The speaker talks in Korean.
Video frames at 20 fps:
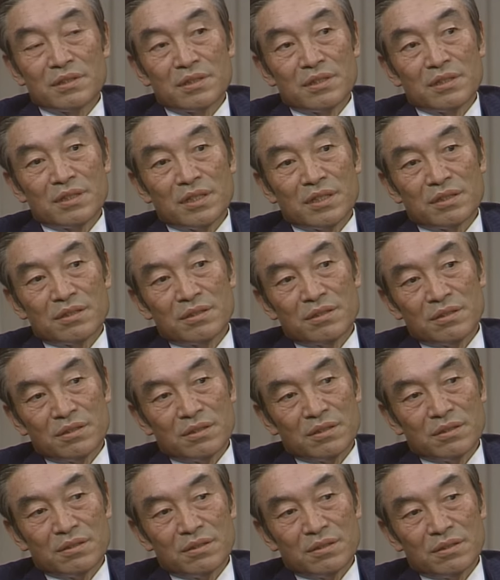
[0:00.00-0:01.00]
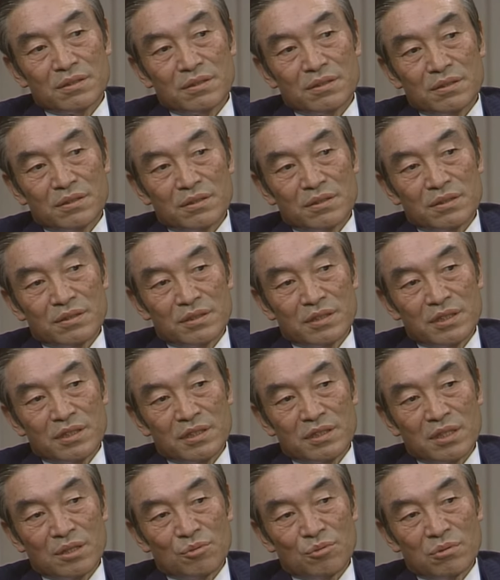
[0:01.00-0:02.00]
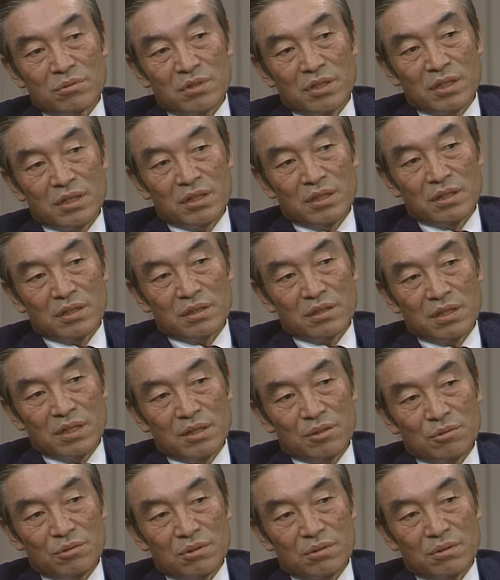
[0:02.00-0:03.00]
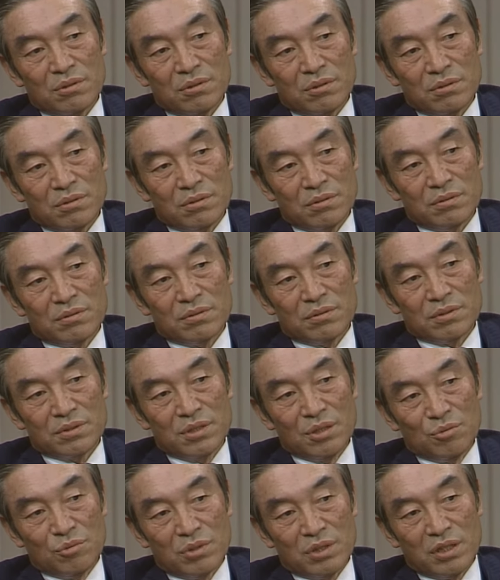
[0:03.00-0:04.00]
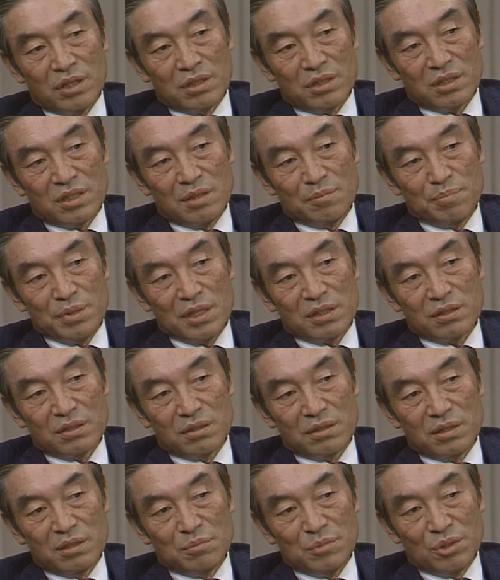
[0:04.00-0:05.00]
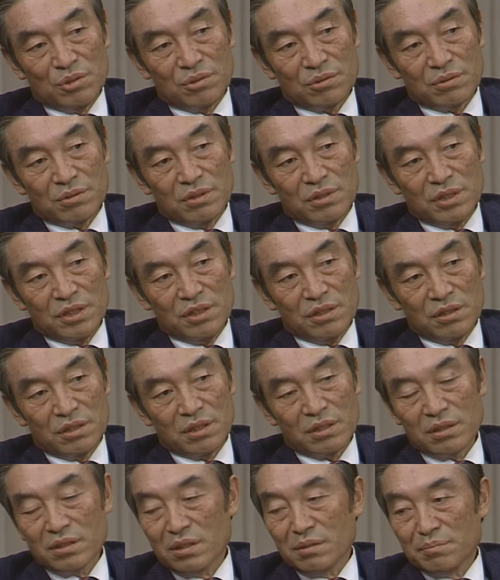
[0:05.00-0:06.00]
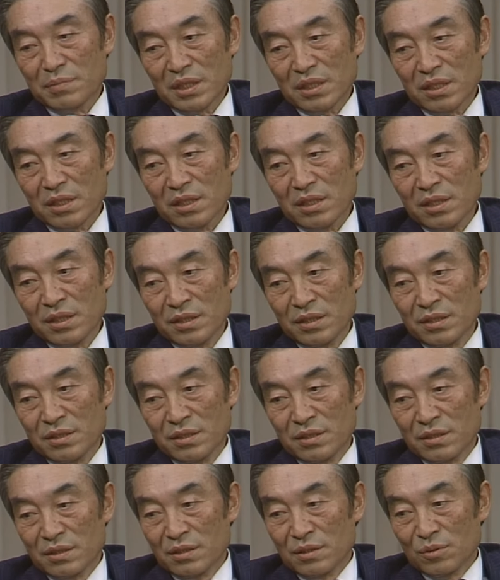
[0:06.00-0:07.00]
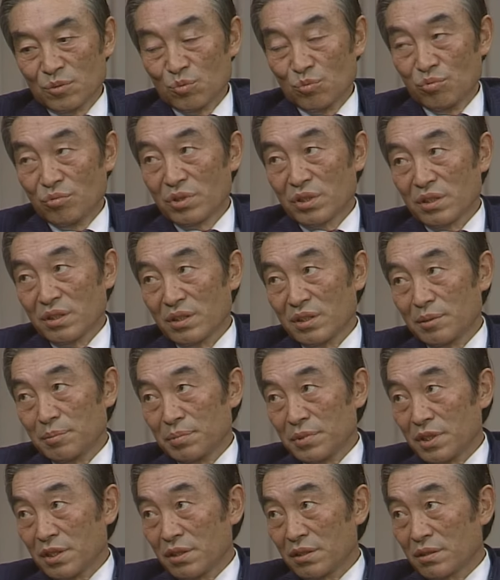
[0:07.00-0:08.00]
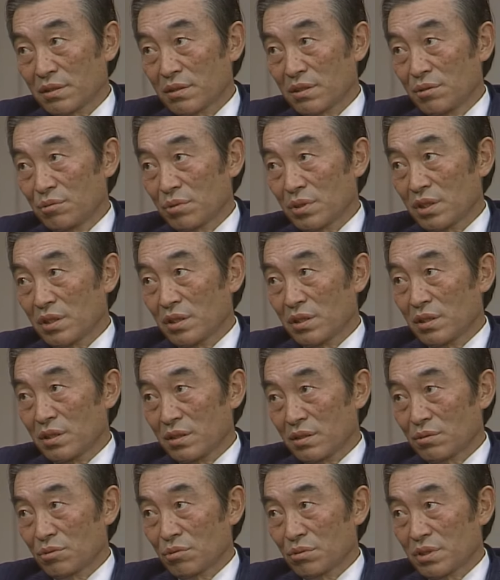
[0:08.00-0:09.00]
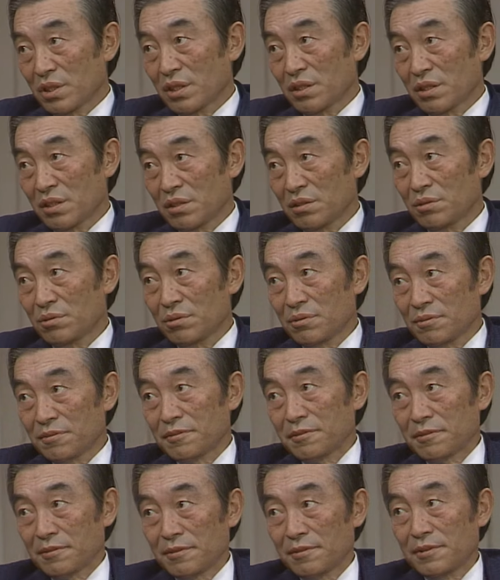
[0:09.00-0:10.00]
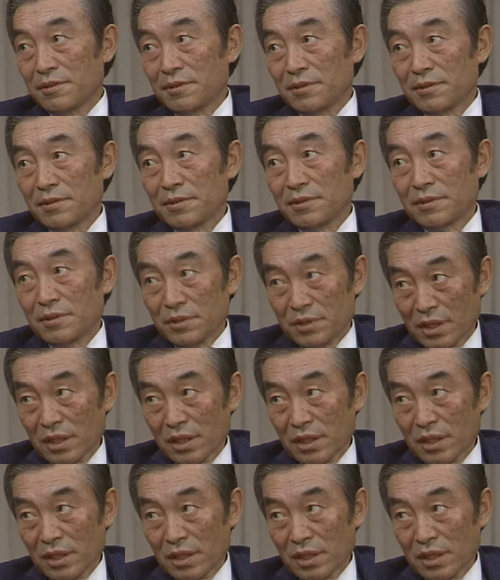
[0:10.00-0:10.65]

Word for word: 그래서 그래서 기차 꼭대기에 타고 서울까지 38선 넘어 오는데 열 이틀 만에 아. 9월 20일에 이제 서울에 도착을 했죠. 1945년